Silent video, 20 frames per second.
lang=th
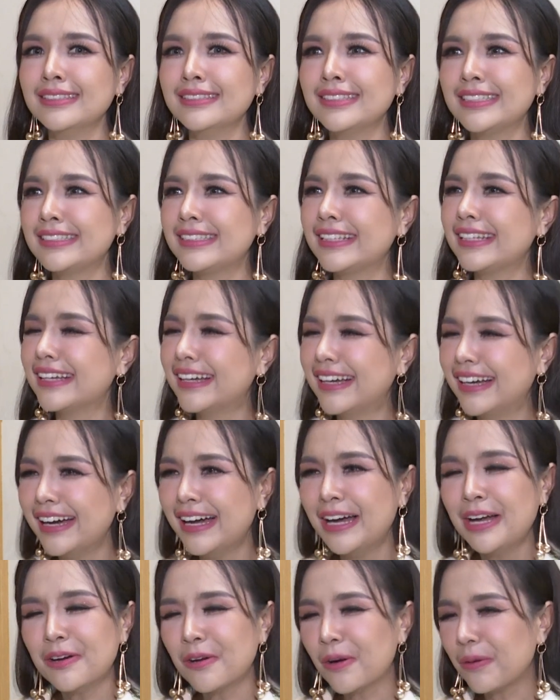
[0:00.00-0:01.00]
จริ
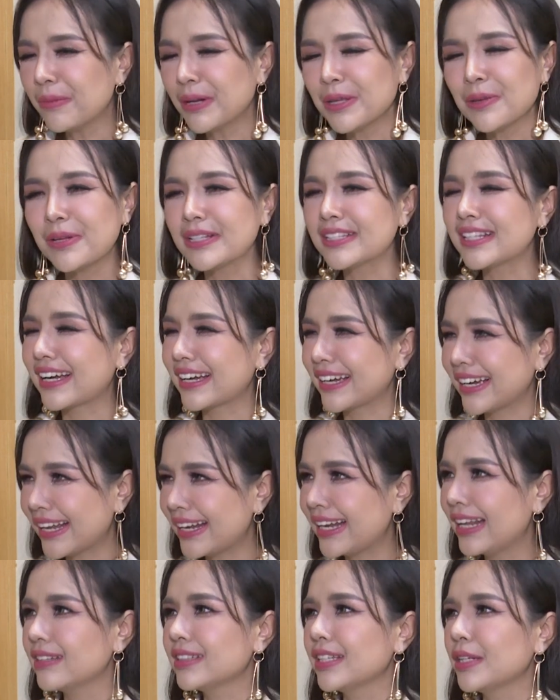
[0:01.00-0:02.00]
งๆ น้องไม่ได้อยู่ในสังกัด
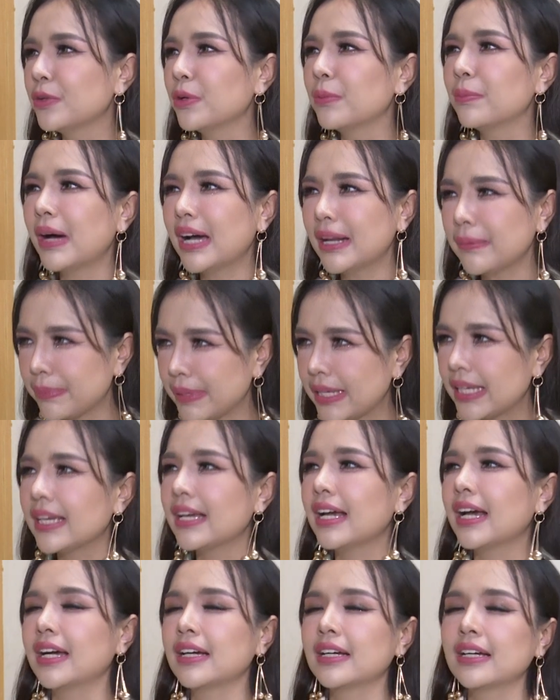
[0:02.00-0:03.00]
แล้วแต่โดนพาดพิง
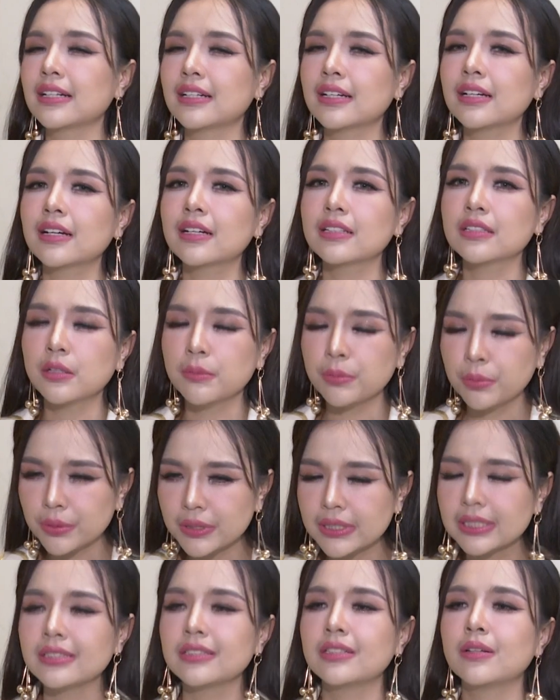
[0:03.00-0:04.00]
อ่ะกก็ต้องพูด
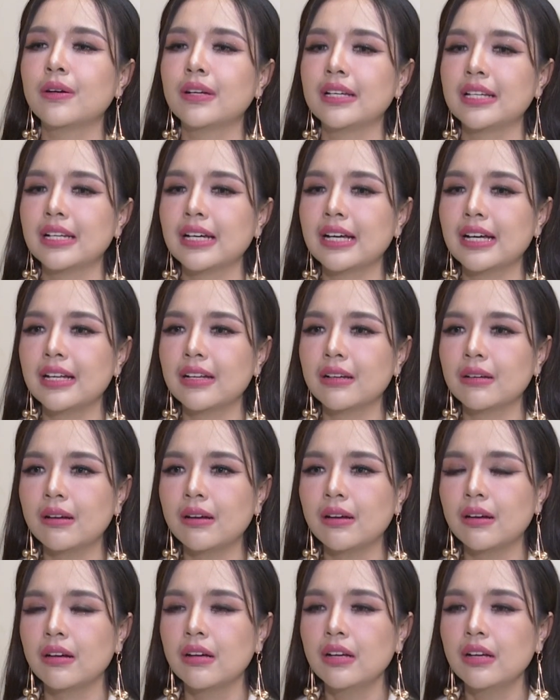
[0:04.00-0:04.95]
ถึงหน่อยนะคะ แล้วก็